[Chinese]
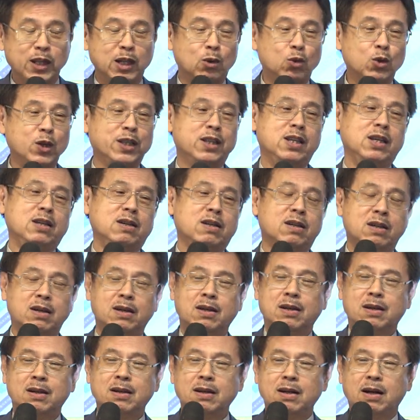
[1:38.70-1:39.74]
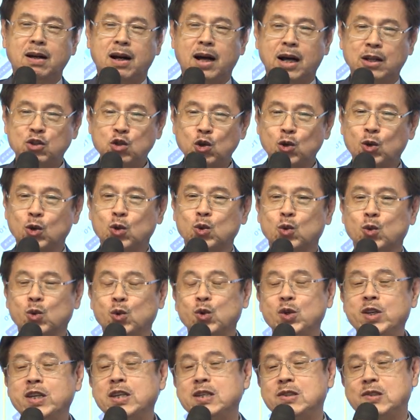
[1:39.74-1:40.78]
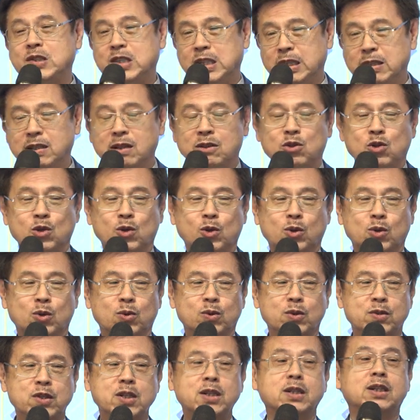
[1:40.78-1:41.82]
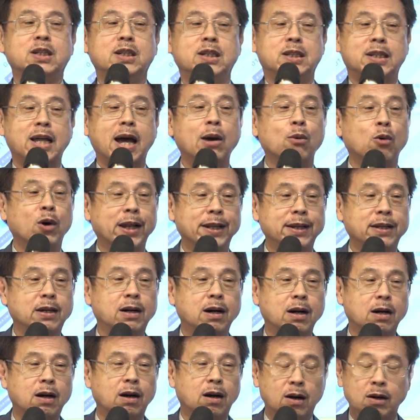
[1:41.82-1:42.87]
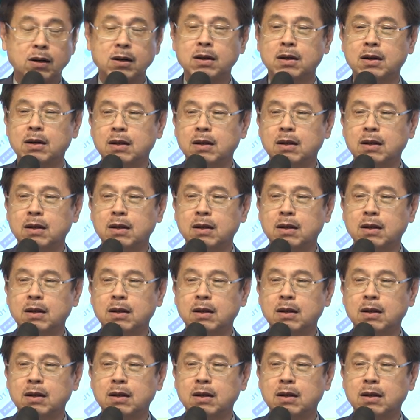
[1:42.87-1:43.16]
的问题啊就无预警的就撤离台湾了啊，